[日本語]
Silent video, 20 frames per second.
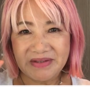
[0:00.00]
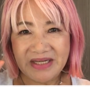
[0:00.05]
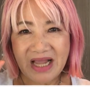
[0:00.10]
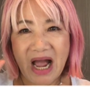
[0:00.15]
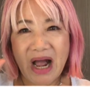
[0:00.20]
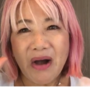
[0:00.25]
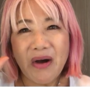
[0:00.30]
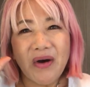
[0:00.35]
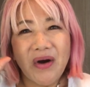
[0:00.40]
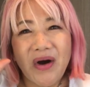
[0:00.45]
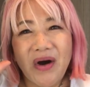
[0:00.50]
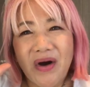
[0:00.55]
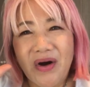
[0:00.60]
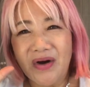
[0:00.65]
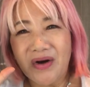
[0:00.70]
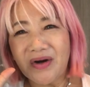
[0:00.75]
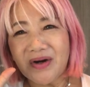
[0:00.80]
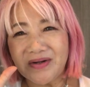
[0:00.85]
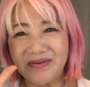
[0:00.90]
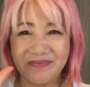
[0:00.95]

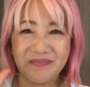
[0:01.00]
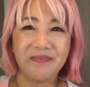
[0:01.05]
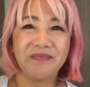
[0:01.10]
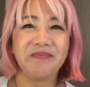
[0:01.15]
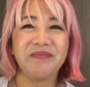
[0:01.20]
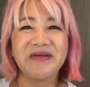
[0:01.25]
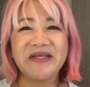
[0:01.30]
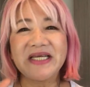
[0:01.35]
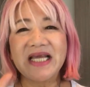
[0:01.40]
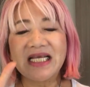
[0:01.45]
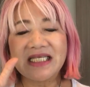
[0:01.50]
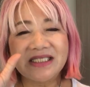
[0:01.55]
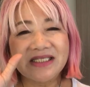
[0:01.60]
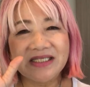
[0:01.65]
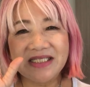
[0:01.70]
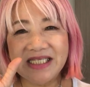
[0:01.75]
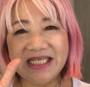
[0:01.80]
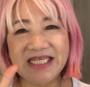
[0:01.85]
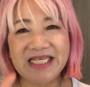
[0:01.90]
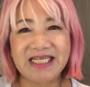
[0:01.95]
ヤホー
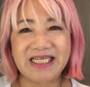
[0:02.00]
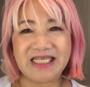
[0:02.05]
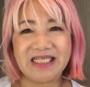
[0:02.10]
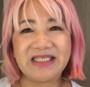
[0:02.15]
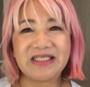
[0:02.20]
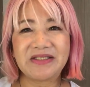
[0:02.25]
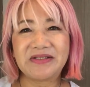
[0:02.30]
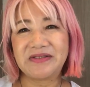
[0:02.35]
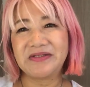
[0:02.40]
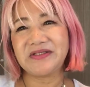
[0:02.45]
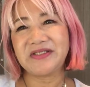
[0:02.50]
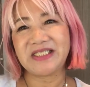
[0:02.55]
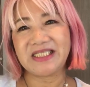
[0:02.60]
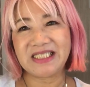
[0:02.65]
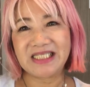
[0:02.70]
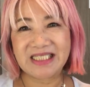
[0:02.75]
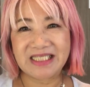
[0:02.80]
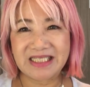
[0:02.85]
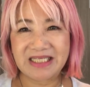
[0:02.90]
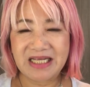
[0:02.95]
BSD 通
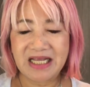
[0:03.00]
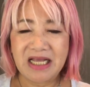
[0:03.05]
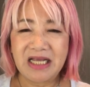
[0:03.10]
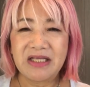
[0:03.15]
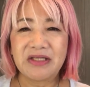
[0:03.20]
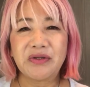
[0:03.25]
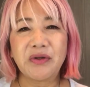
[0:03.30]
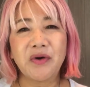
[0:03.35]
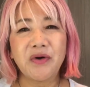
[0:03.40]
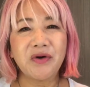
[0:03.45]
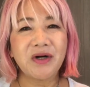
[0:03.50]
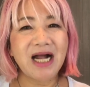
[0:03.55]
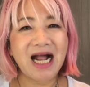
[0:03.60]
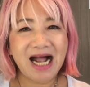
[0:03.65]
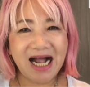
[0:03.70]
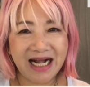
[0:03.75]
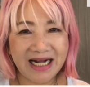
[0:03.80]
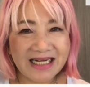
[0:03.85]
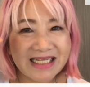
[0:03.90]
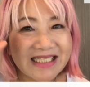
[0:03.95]
信動
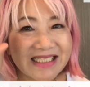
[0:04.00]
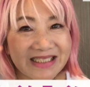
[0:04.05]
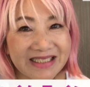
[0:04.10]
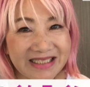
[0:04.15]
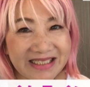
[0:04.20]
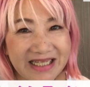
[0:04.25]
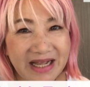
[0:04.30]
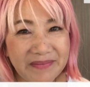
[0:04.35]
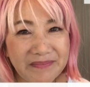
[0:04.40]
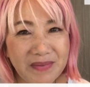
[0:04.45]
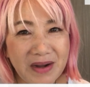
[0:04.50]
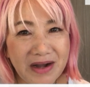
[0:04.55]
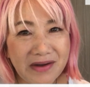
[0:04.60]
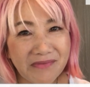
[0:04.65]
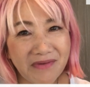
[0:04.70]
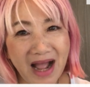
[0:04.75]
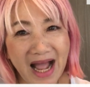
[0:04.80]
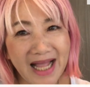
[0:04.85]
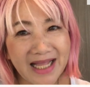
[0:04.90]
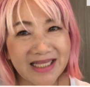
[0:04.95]
画ナンバーワ
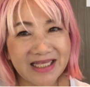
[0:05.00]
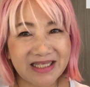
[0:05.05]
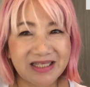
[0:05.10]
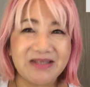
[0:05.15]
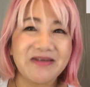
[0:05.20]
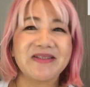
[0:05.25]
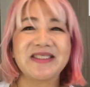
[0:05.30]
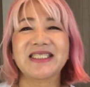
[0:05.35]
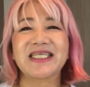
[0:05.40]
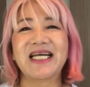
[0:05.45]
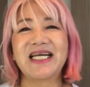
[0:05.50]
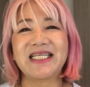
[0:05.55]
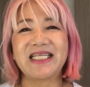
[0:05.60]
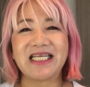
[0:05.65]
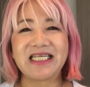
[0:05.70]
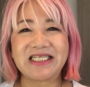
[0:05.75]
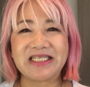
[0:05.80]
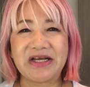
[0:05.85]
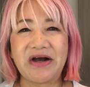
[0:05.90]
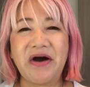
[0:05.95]
ンの時間
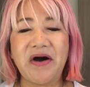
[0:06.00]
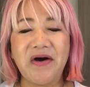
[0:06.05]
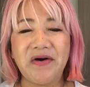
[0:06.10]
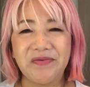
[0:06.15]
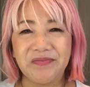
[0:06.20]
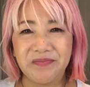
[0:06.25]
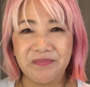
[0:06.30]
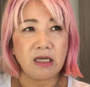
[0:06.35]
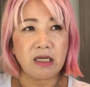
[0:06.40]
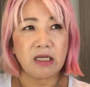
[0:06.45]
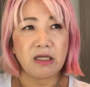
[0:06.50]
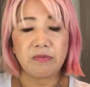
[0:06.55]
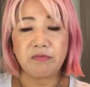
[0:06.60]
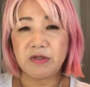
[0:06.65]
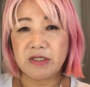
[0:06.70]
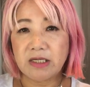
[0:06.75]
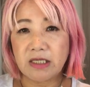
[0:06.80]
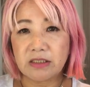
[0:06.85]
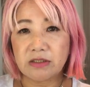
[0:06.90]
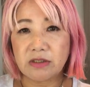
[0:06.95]
ですよ、えー、
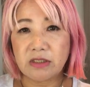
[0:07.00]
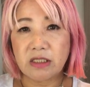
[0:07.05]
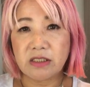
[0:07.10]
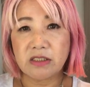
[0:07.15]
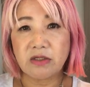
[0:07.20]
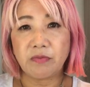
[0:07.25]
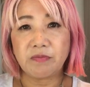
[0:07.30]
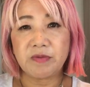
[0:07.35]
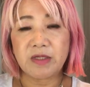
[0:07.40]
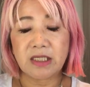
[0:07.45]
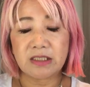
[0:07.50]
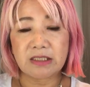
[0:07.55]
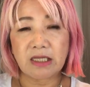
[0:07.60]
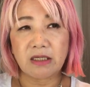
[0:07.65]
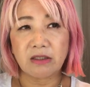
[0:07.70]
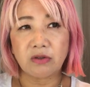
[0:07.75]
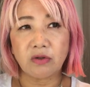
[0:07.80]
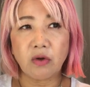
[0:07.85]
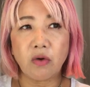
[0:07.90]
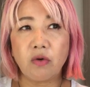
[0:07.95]
BSD の皆
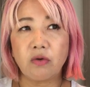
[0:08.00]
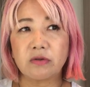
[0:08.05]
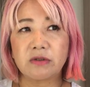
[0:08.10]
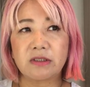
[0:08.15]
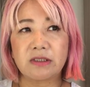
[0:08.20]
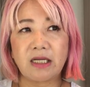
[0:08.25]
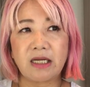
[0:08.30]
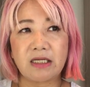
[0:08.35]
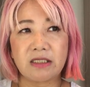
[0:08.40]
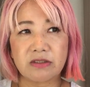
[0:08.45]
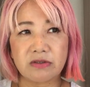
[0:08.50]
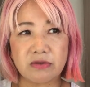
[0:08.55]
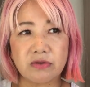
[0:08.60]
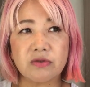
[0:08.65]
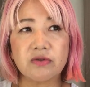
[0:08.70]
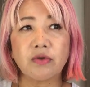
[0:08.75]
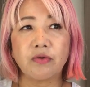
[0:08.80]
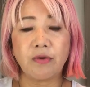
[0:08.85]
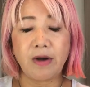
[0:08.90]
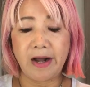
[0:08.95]
さん今日お伝えす
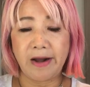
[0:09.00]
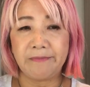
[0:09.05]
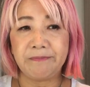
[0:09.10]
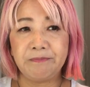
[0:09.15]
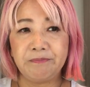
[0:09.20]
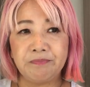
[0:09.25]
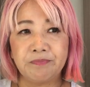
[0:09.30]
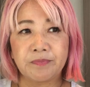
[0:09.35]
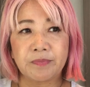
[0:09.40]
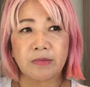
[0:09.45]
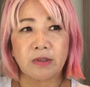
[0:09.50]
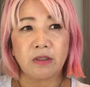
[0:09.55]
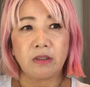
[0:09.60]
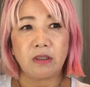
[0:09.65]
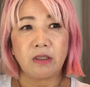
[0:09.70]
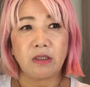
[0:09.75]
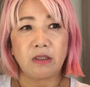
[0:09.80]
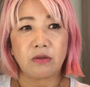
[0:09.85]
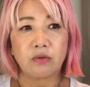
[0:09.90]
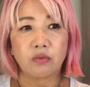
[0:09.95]
るのは
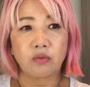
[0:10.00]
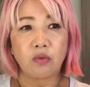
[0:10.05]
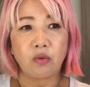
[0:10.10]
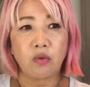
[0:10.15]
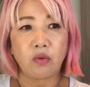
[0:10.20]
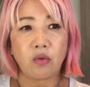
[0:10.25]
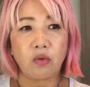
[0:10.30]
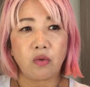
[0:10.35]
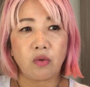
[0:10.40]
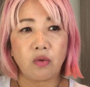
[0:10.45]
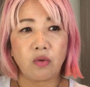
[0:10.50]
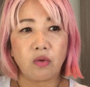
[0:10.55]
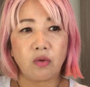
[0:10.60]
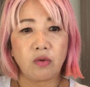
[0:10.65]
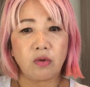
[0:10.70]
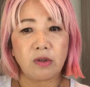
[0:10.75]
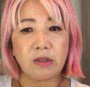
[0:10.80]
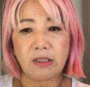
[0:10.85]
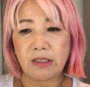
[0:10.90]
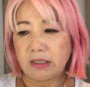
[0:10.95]
えー、っと
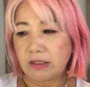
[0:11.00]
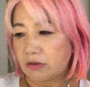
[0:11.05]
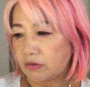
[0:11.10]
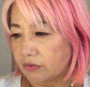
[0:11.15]
えー、っ